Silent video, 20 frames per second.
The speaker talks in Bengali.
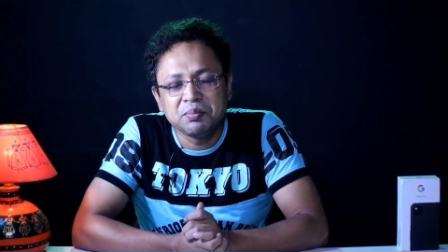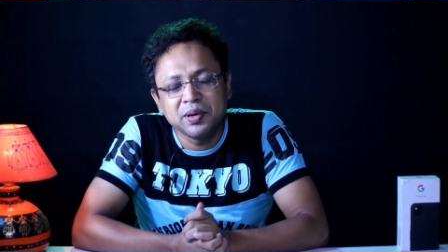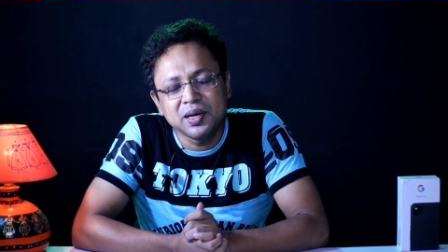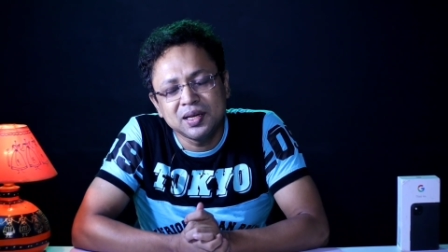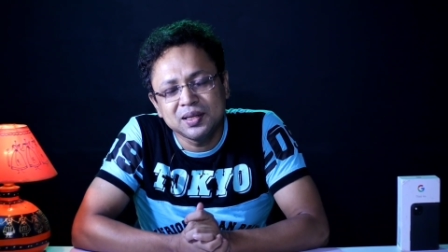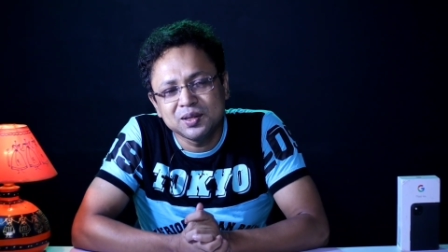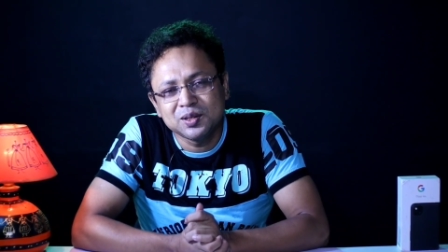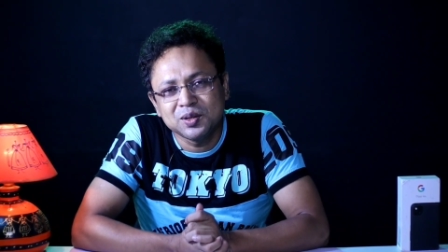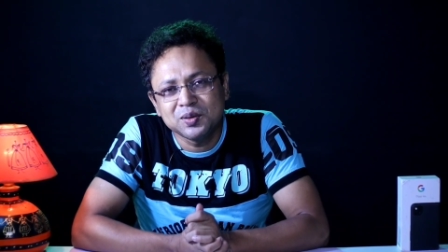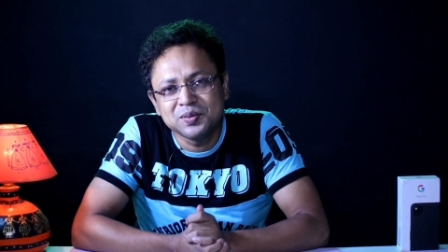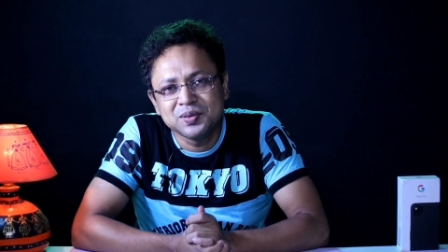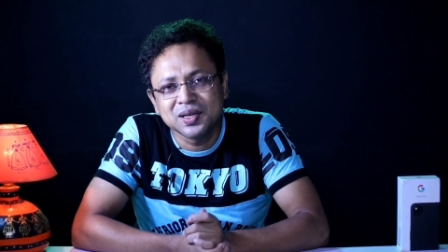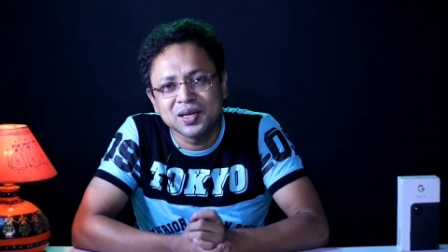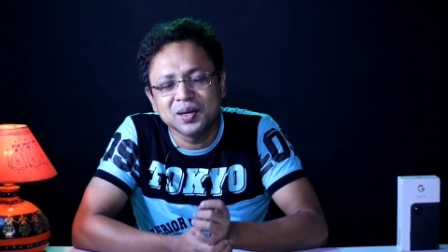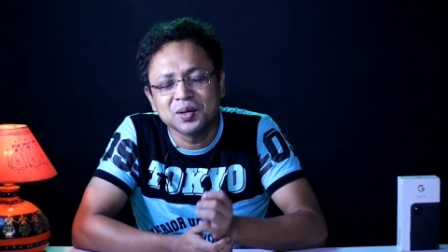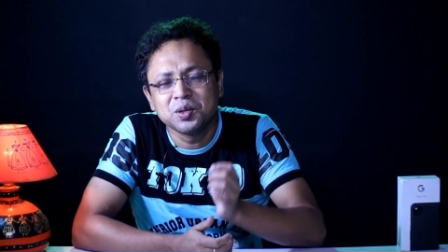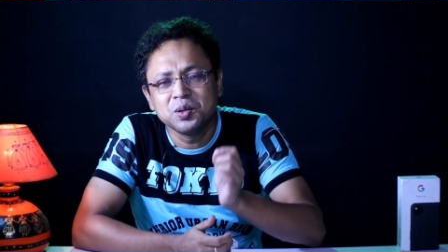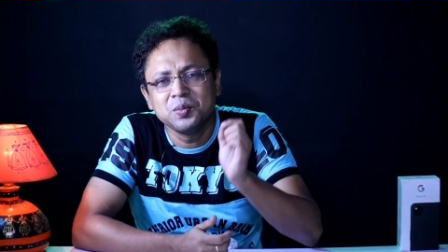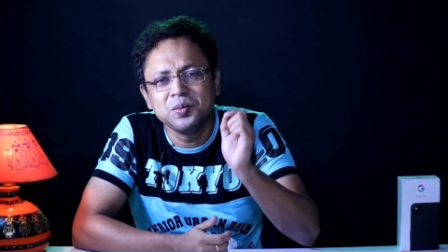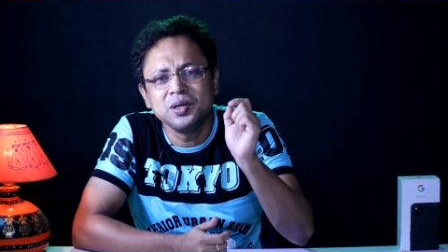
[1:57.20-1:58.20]
অ্যাপেলের তরফ
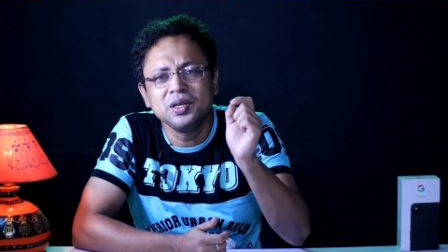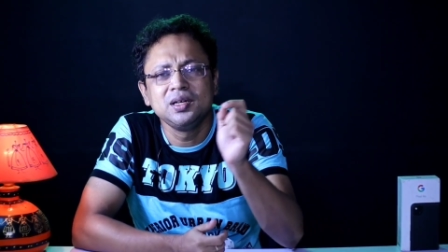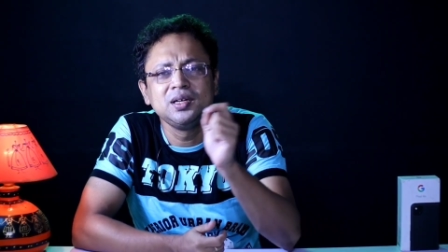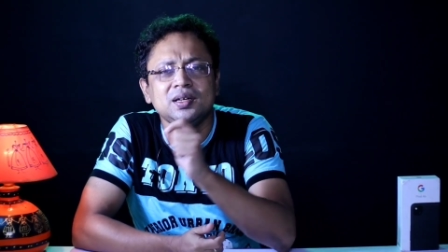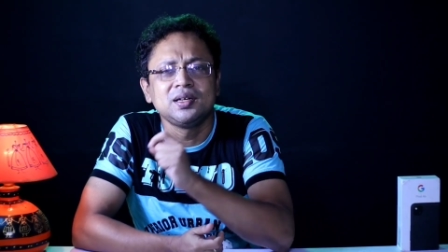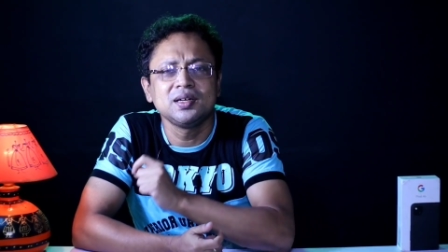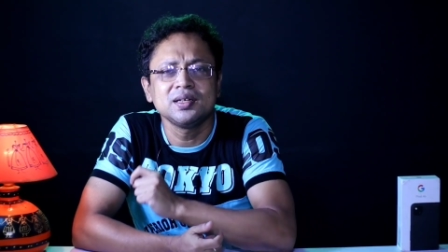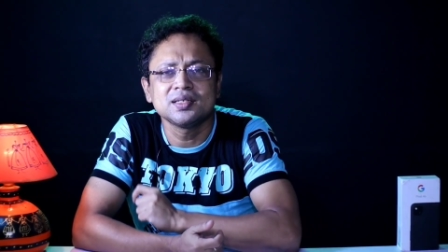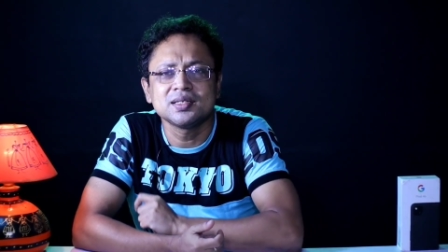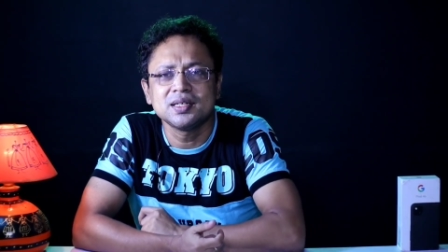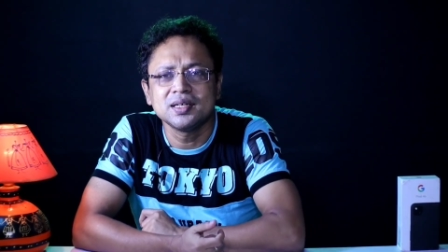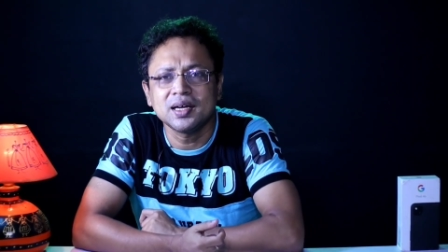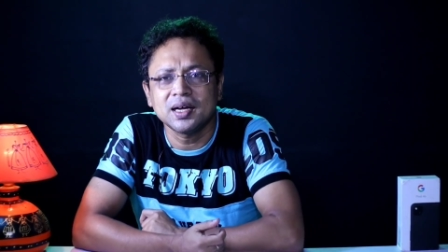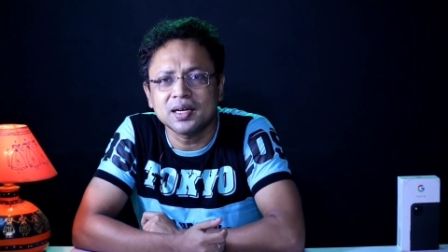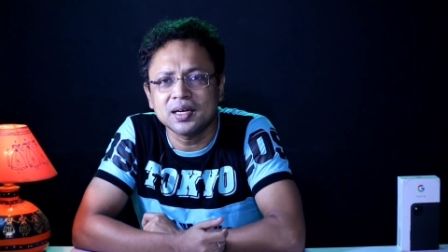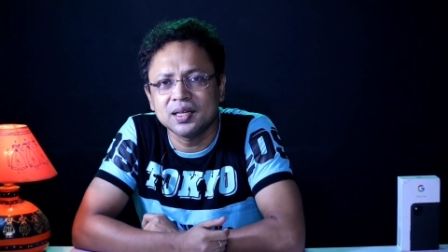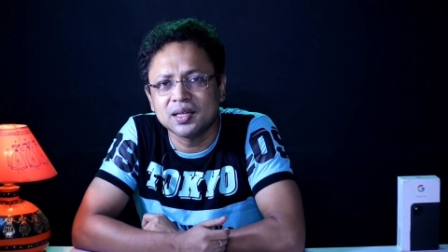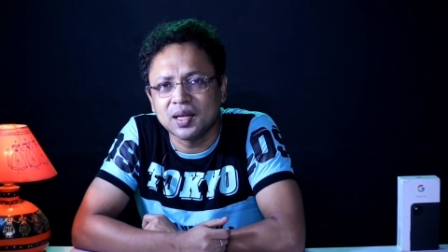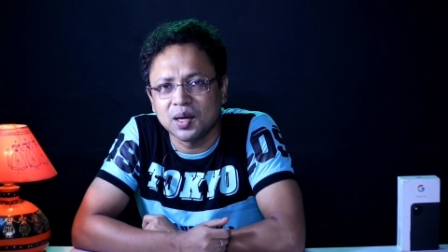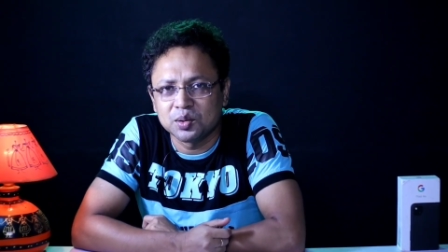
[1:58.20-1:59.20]
থেকে খুব ইন্টারেস্টিং
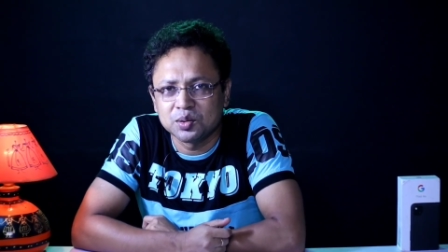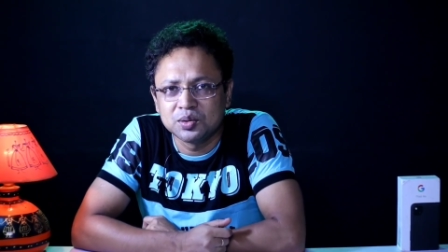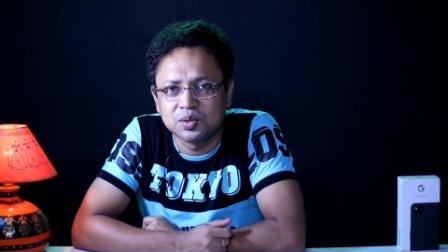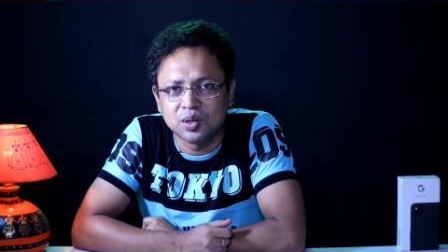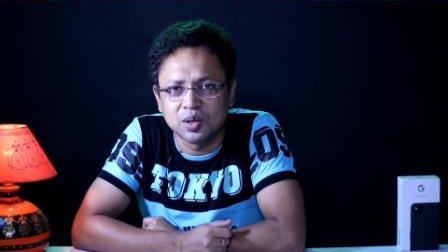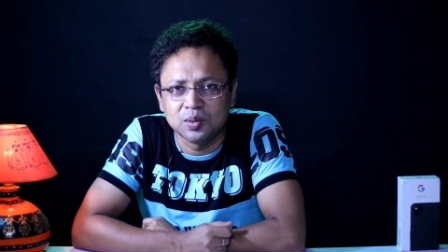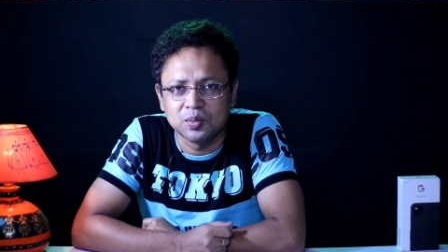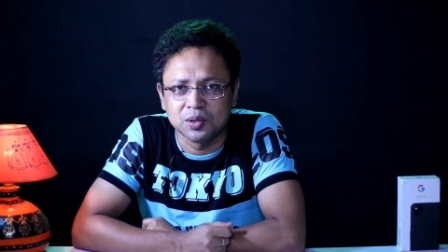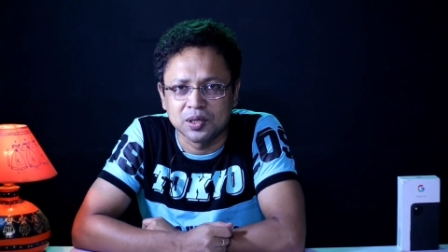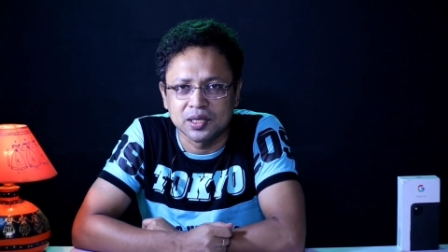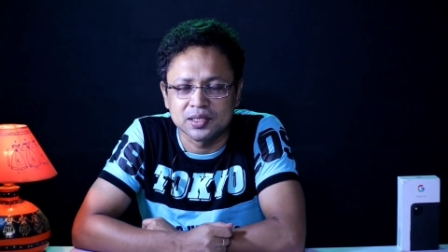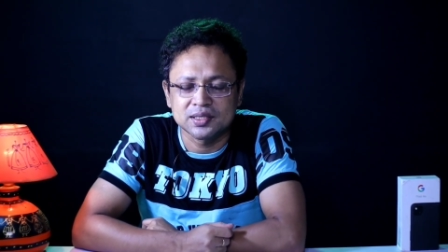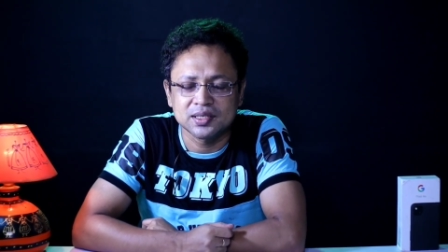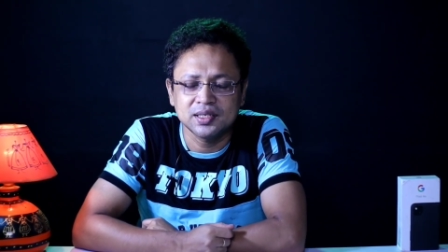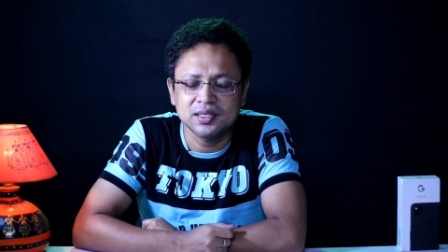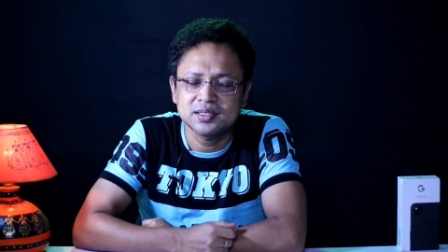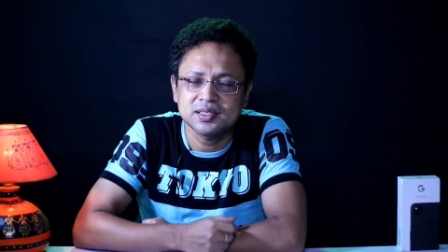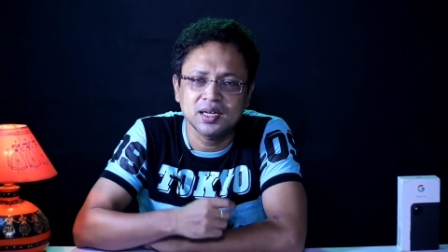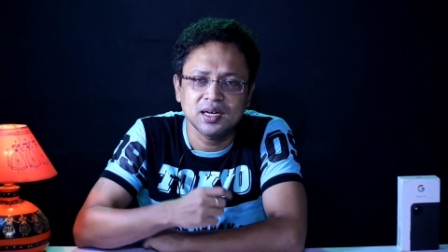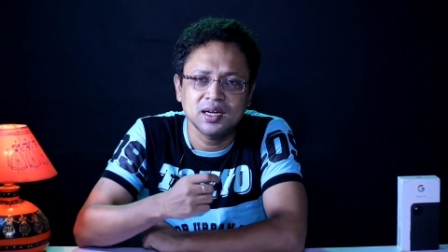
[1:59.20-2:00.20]
একটা দারুণ খবর
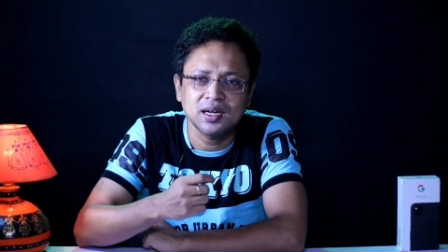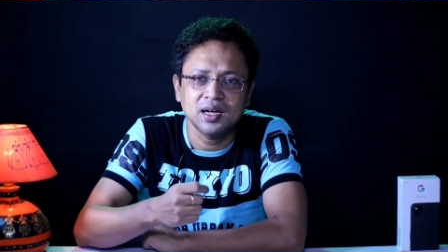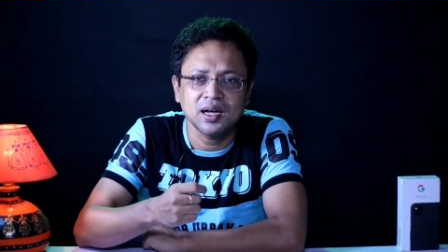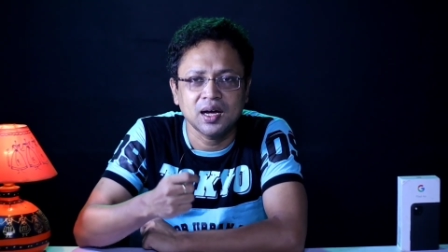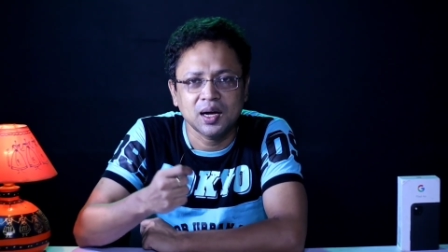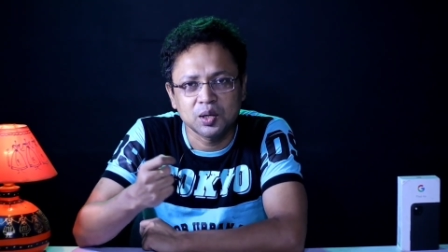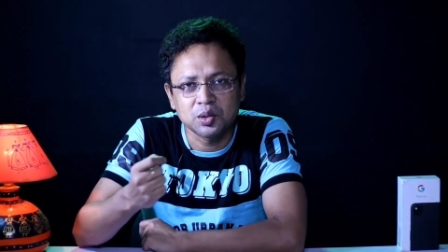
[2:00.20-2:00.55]
আছে এছাড়া